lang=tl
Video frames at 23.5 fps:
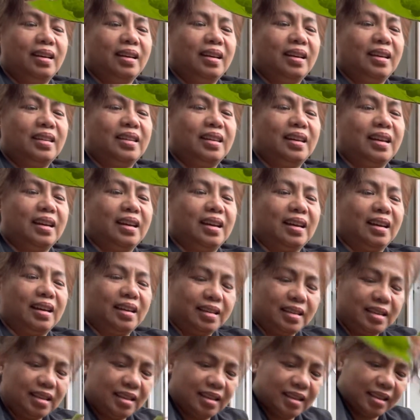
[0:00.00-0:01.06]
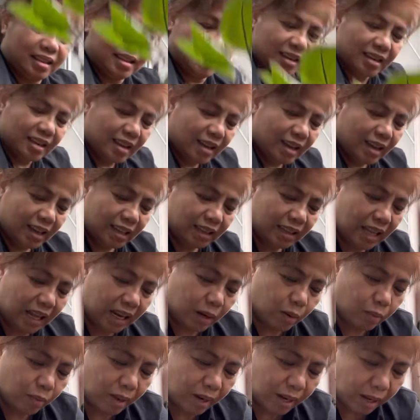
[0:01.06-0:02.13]
Ayan.
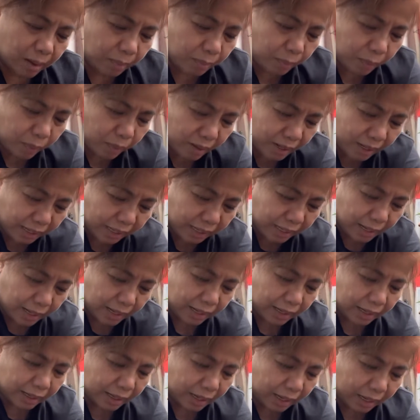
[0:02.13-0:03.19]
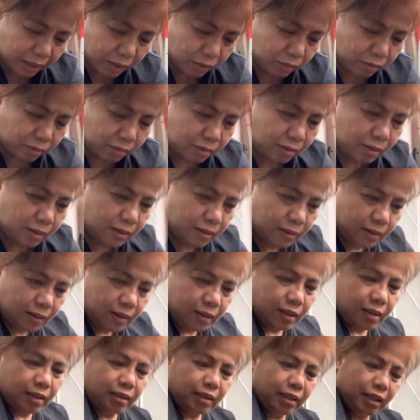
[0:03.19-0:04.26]
Dalawa lang po ang ilalagay ko
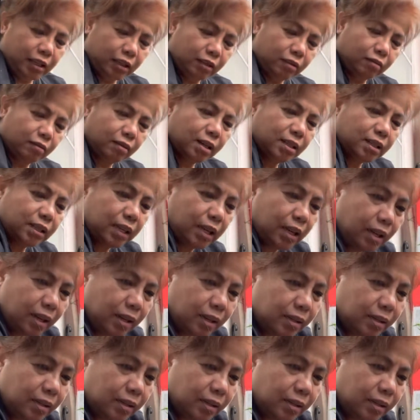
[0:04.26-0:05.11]
dito kasi